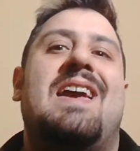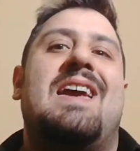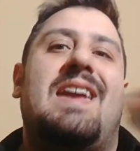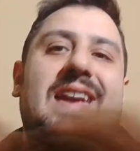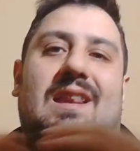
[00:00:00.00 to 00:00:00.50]

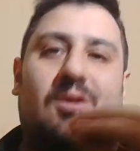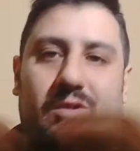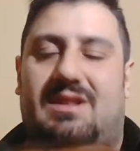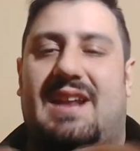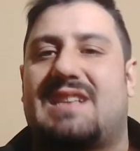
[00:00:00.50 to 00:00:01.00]
il
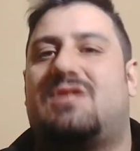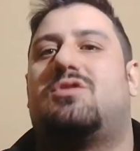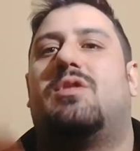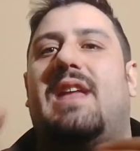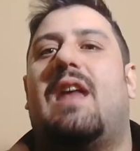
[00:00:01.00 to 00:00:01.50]

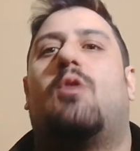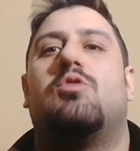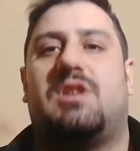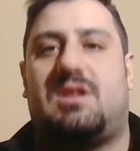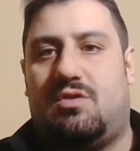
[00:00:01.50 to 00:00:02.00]
contrasto della
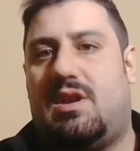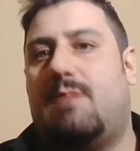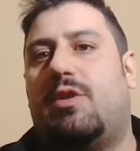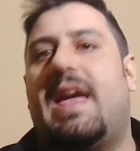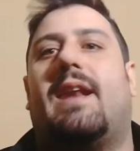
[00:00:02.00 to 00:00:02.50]
concezione
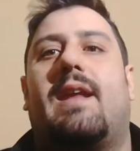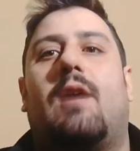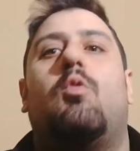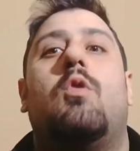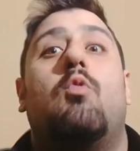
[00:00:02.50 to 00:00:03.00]
moderna in cui